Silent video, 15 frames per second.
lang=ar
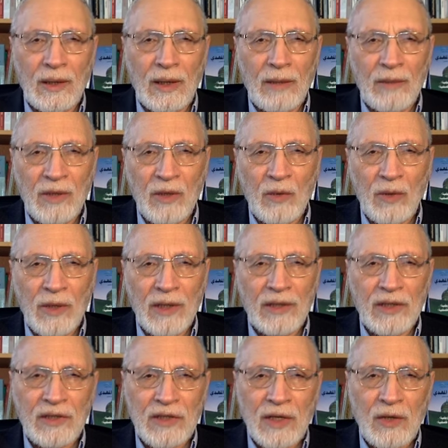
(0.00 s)
أميل إلى
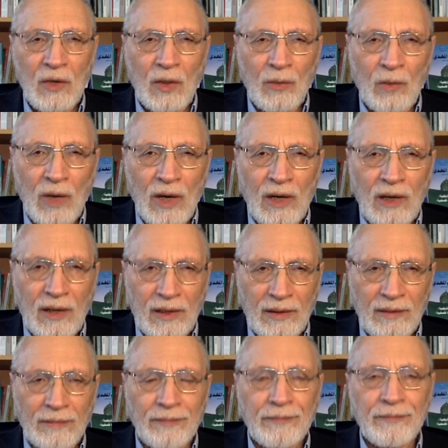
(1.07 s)
التشيع
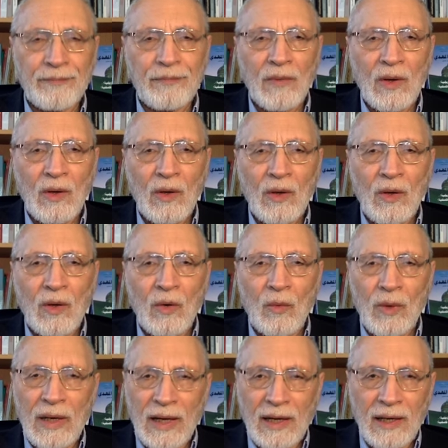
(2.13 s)
مؤخرا
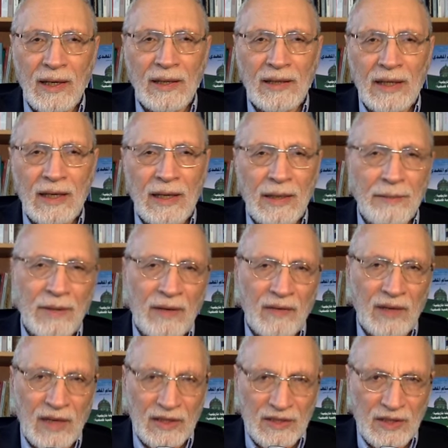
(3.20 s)
ولكن لدي بعض
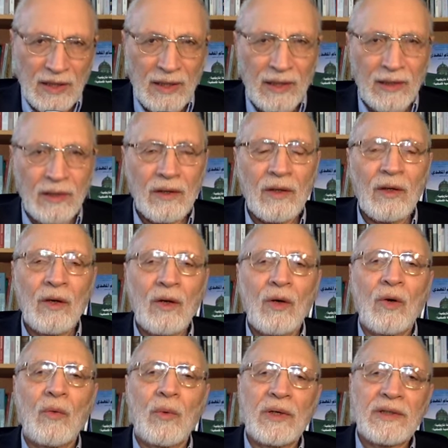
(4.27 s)
الأسئلة
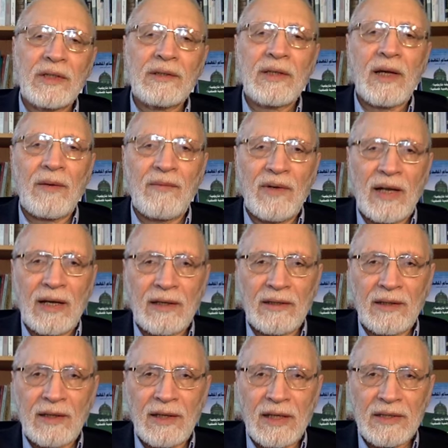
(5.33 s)
وتطرح في
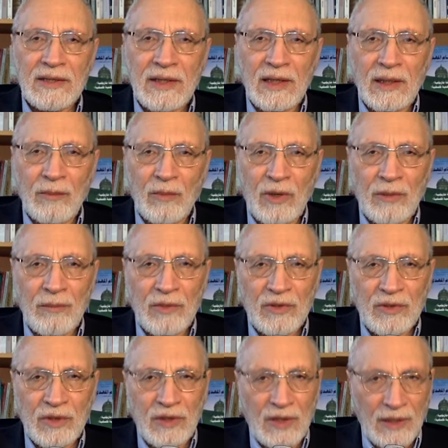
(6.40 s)
الحقيقة أسئلة مهمة
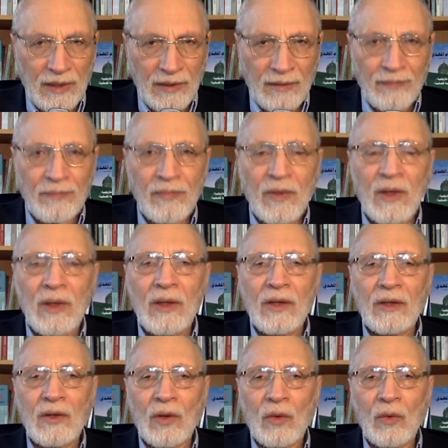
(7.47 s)
جدا
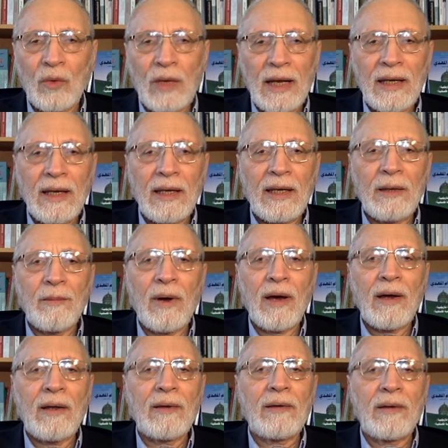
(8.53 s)
تقول هل
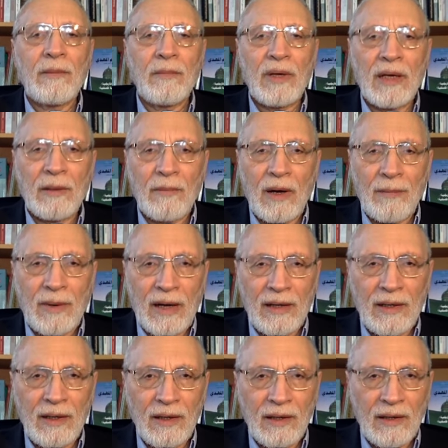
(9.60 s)
الإيمان بالإمام
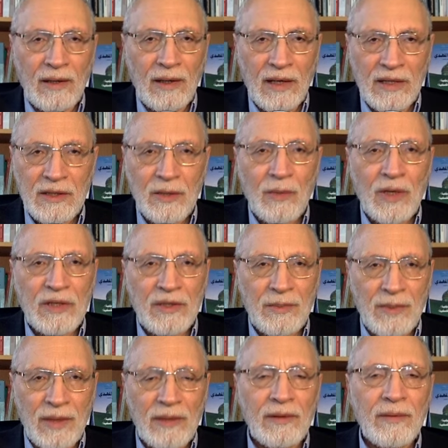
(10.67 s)
علي ليس
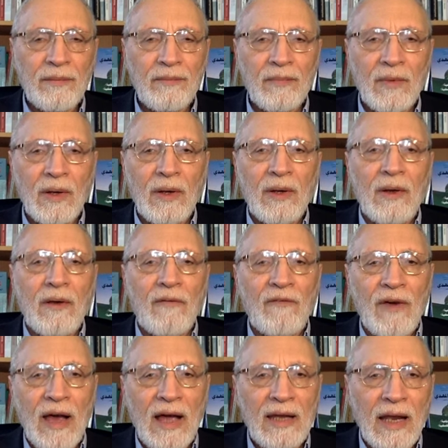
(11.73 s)
واجبا؟
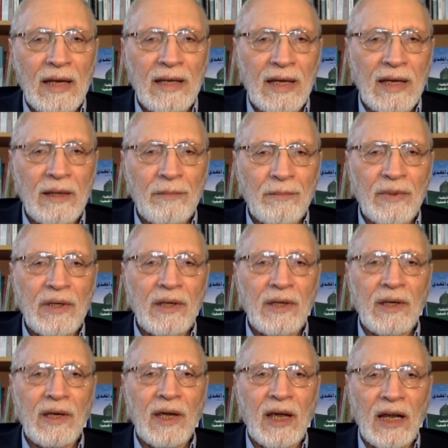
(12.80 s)
فهل العلم
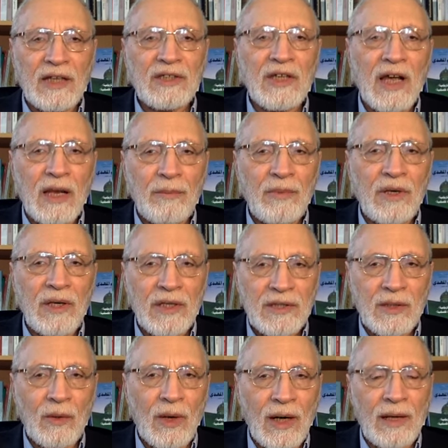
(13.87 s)
به كالجهل به
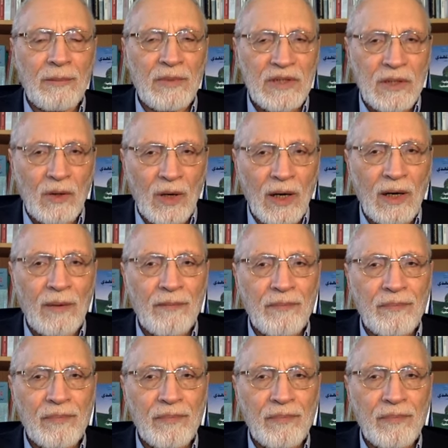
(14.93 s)
سواء بسواء؟